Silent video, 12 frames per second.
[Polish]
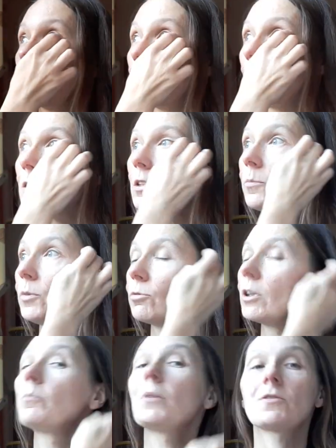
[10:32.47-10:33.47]
nastąpił
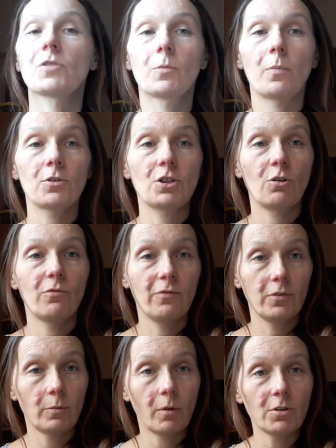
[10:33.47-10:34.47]
ten pierwszy podział w
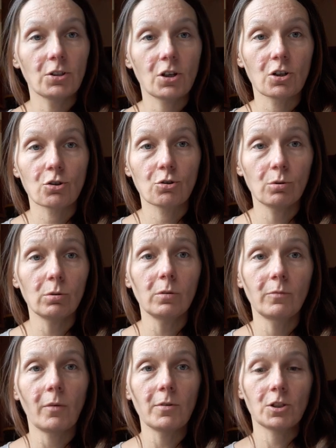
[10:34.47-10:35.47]
momencie chrztu,
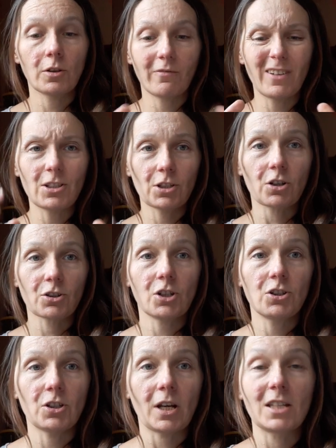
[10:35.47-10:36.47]
w momencie wejścia
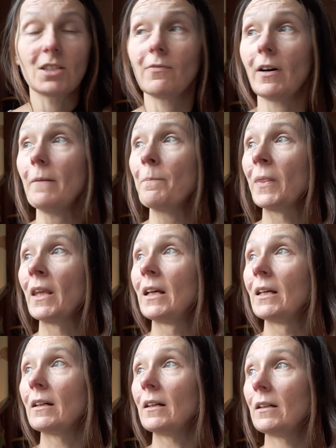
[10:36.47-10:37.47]
chrześcijaństwa.
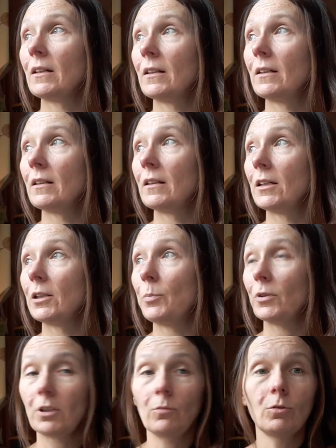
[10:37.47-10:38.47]
E,
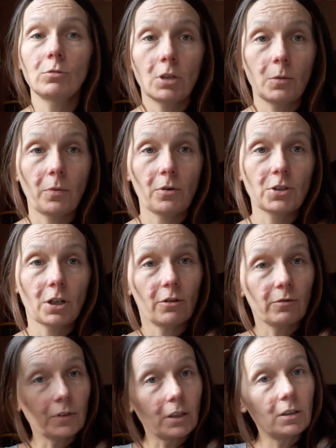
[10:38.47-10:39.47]
potem drugi podział
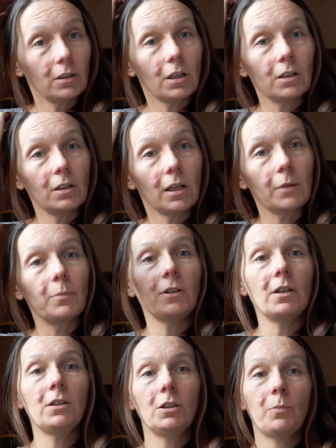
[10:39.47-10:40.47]
wtedy, kiedy jakby
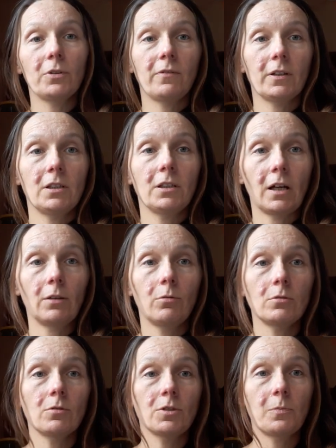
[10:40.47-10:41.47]
jedni pod Watykan,
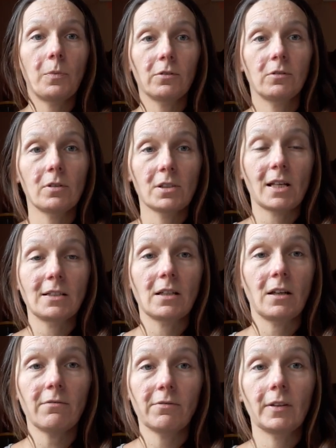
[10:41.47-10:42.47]
drudzy pod
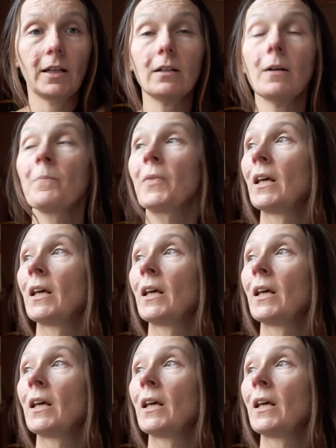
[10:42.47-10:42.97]
cerkiew, tak?